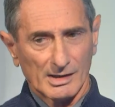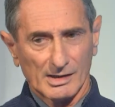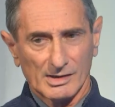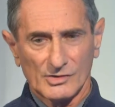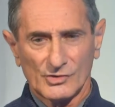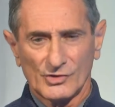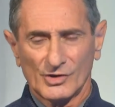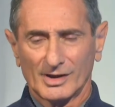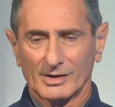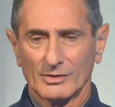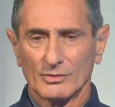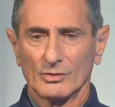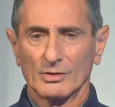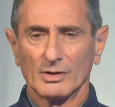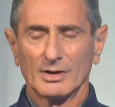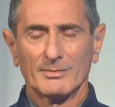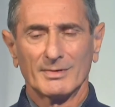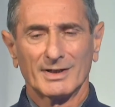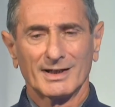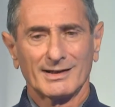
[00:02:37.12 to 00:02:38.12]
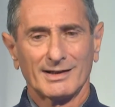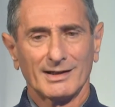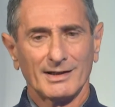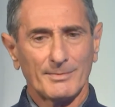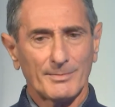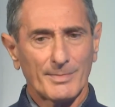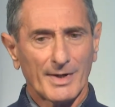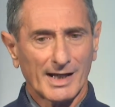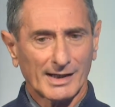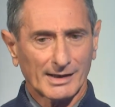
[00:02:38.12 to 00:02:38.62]
Eh, certo, la malattia di
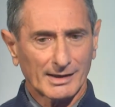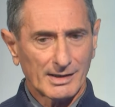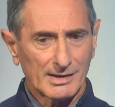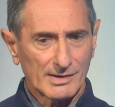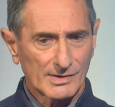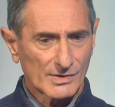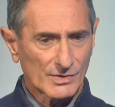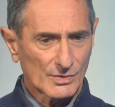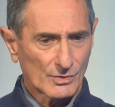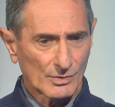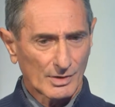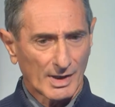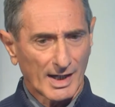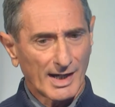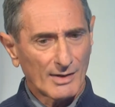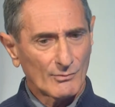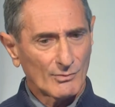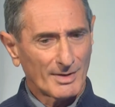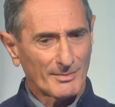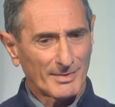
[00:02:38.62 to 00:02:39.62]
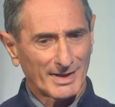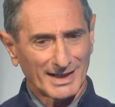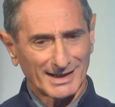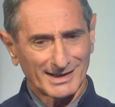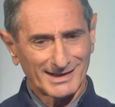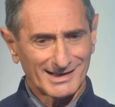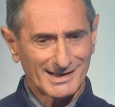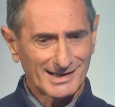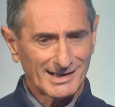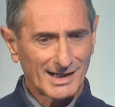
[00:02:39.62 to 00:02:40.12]
Parkinson è una
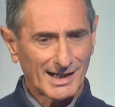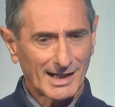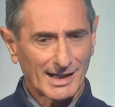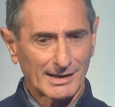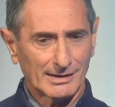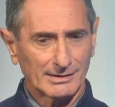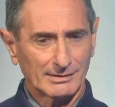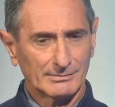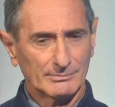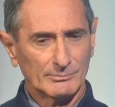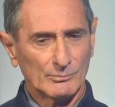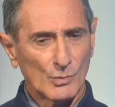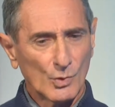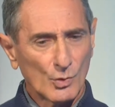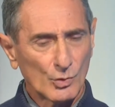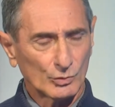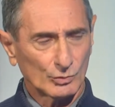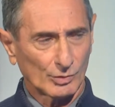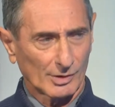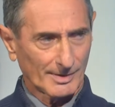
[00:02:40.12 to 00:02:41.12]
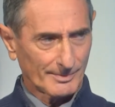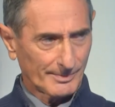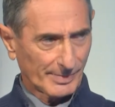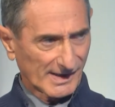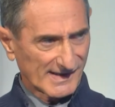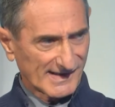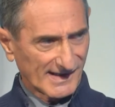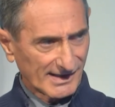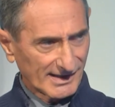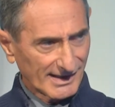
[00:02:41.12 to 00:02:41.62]
malattia molto
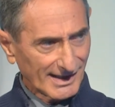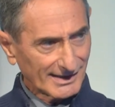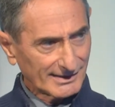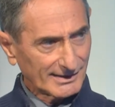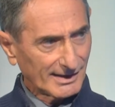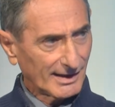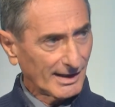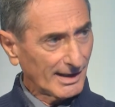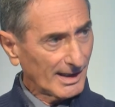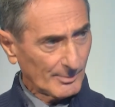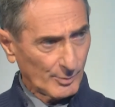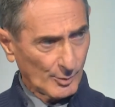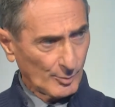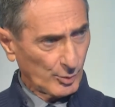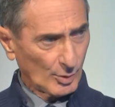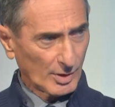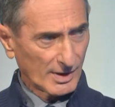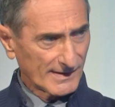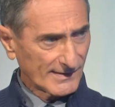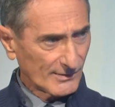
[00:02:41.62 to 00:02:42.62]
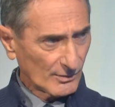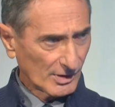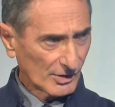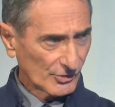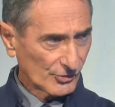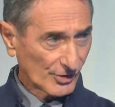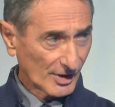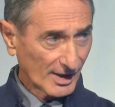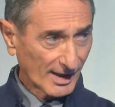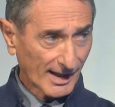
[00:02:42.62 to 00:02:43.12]
rappresentata nella popolazione in
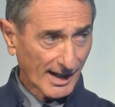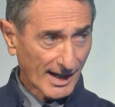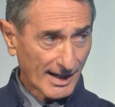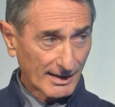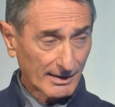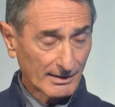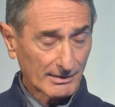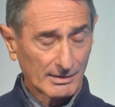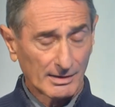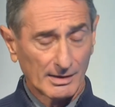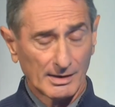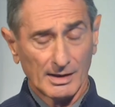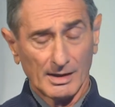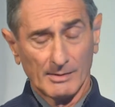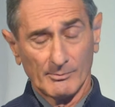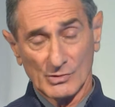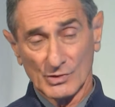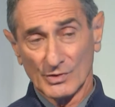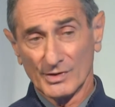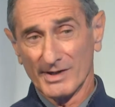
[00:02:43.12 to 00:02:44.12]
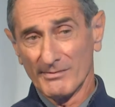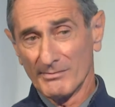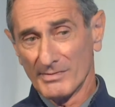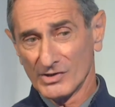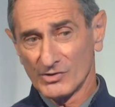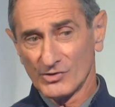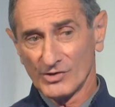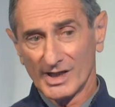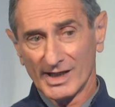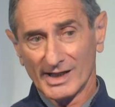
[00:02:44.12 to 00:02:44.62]
generale. Bisogna
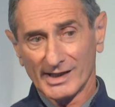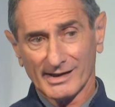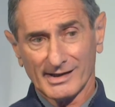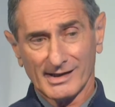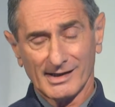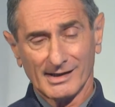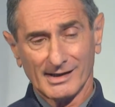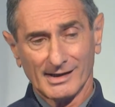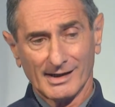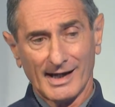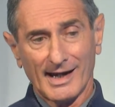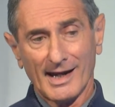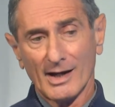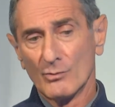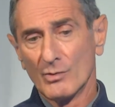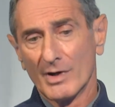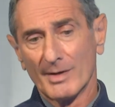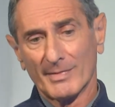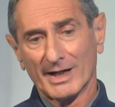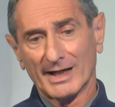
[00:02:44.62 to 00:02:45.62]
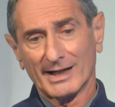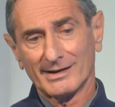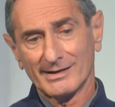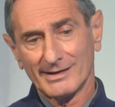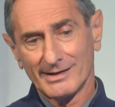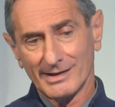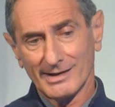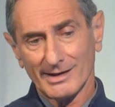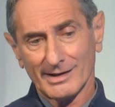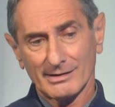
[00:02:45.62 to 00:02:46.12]
immaginare che è una
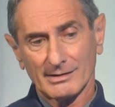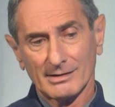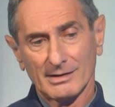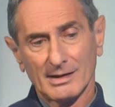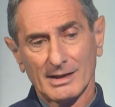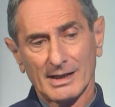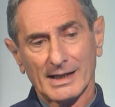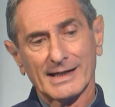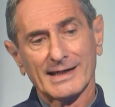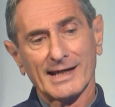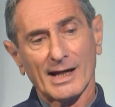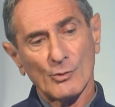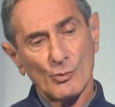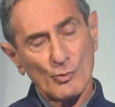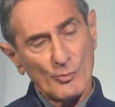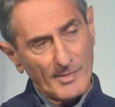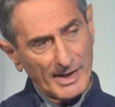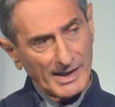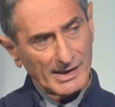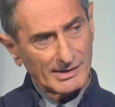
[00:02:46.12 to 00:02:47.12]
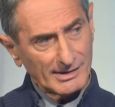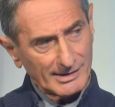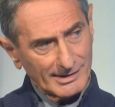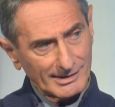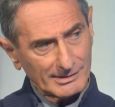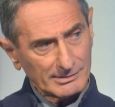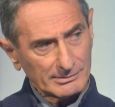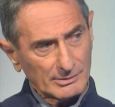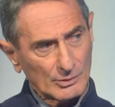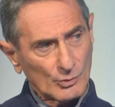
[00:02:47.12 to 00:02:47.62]
malattia che
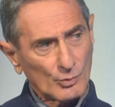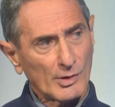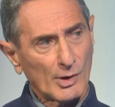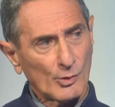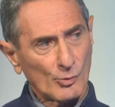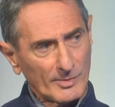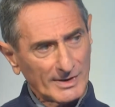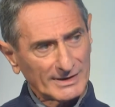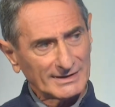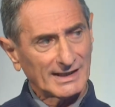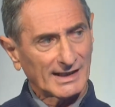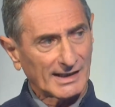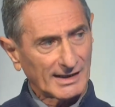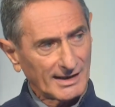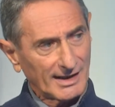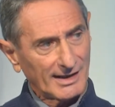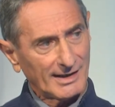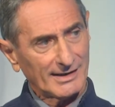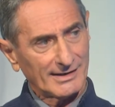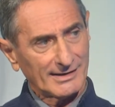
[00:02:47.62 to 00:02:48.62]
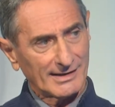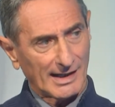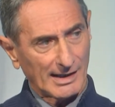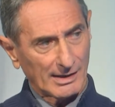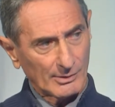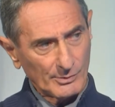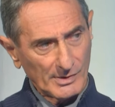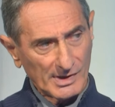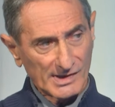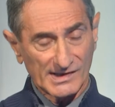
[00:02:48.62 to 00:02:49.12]
aumenta con l'aumentare dell'età,
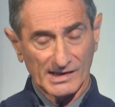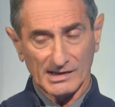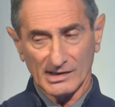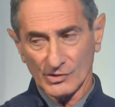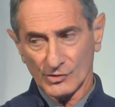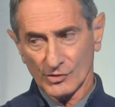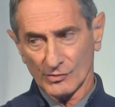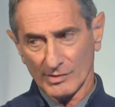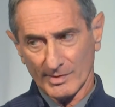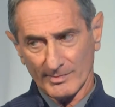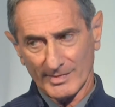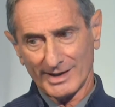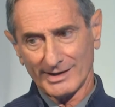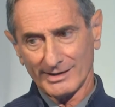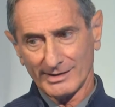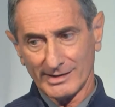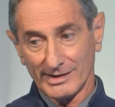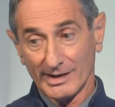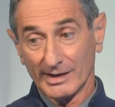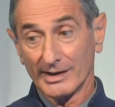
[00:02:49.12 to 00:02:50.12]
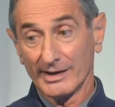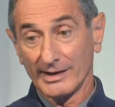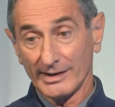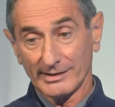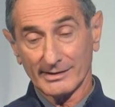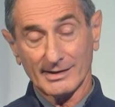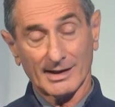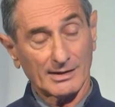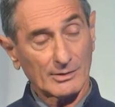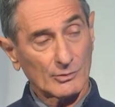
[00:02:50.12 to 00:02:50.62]
quindi si dice una malattia
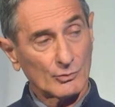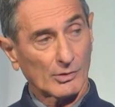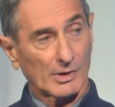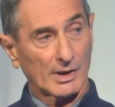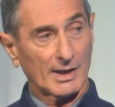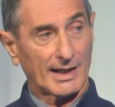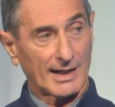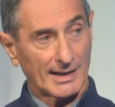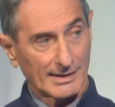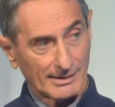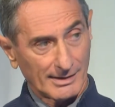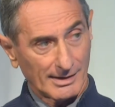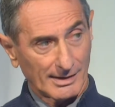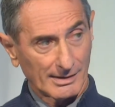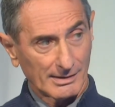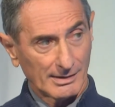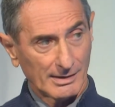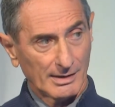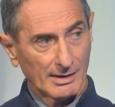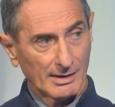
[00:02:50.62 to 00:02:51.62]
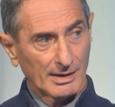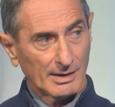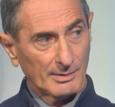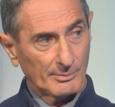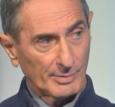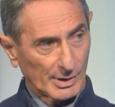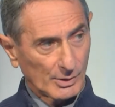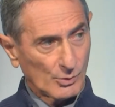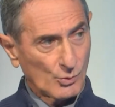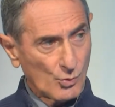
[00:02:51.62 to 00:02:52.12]
età correlata,
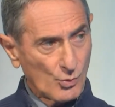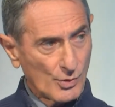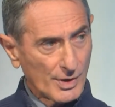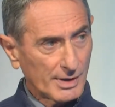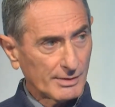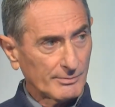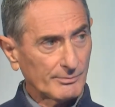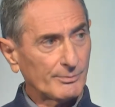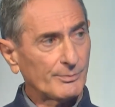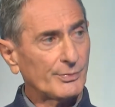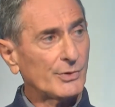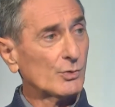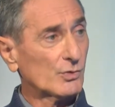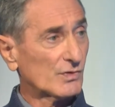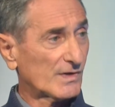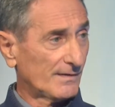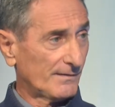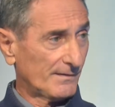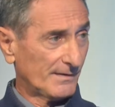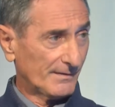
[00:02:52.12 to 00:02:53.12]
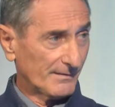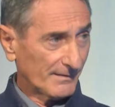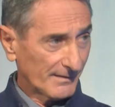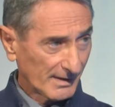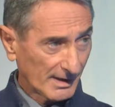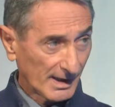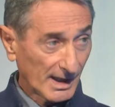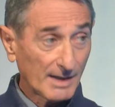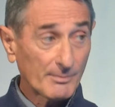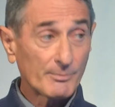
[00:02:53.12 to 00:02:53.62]
per cui più si
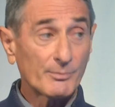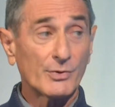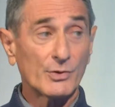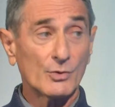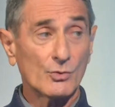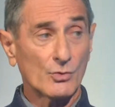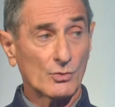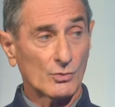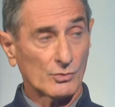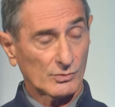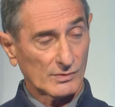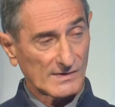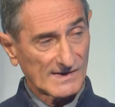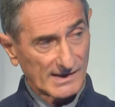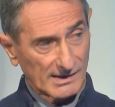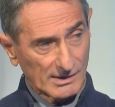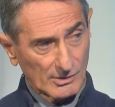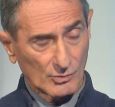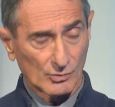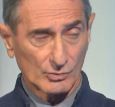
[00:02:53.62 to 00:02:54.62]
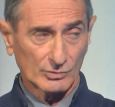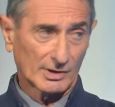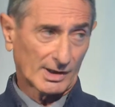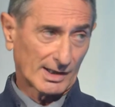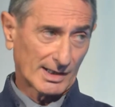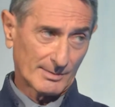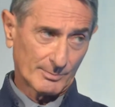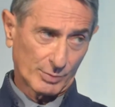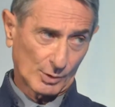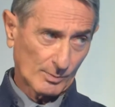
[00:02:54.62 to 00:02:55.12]
vive e più si incontra
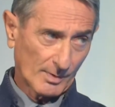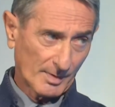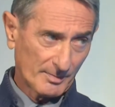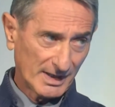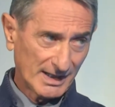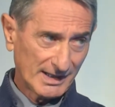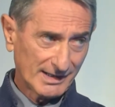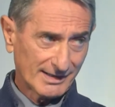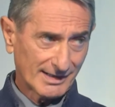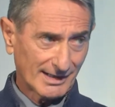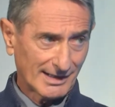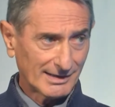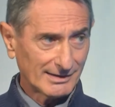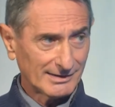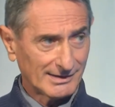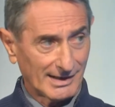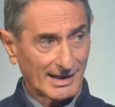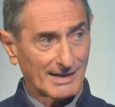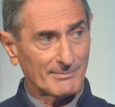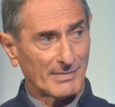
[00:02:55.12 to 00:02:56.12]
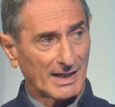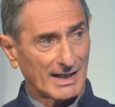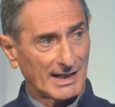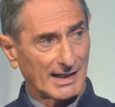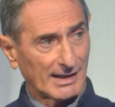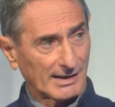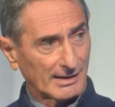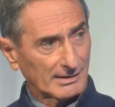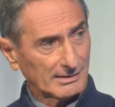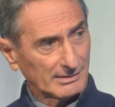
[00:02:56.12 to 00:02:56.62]
la probabilità di
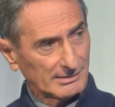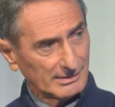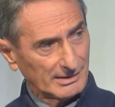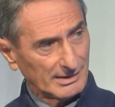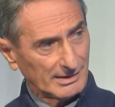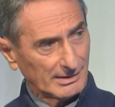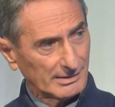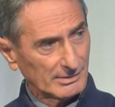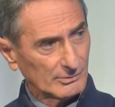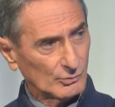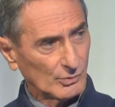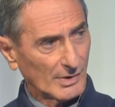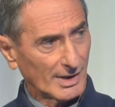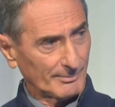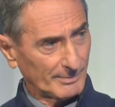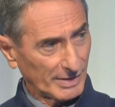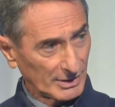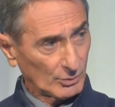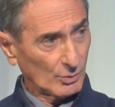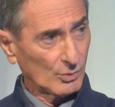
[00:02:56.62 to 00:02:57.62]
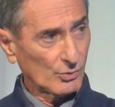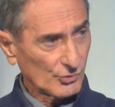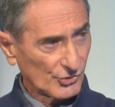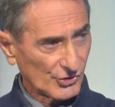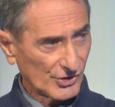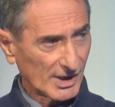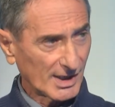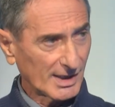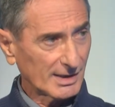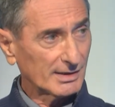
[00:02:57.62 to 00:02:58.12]
ammalare di una
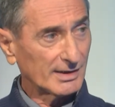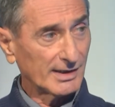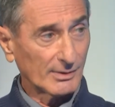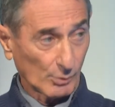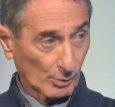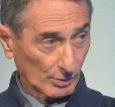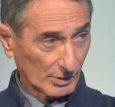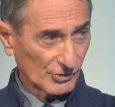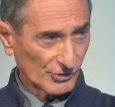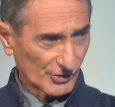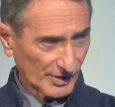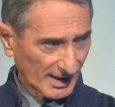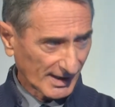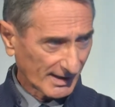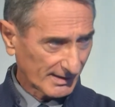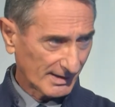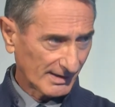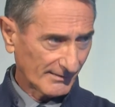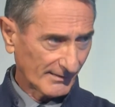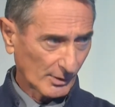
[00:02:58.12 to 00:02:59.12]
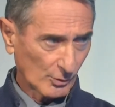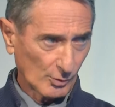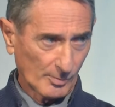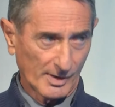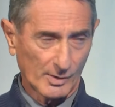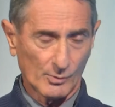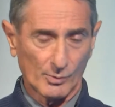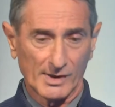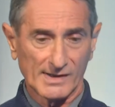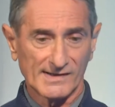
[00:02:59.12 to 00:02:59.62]
patologia neurodegenerativa
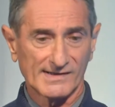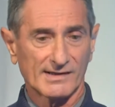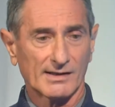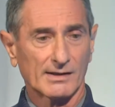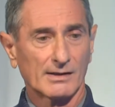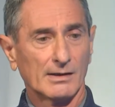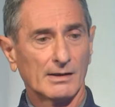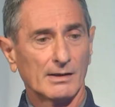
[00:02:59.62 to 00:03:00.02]
come questa.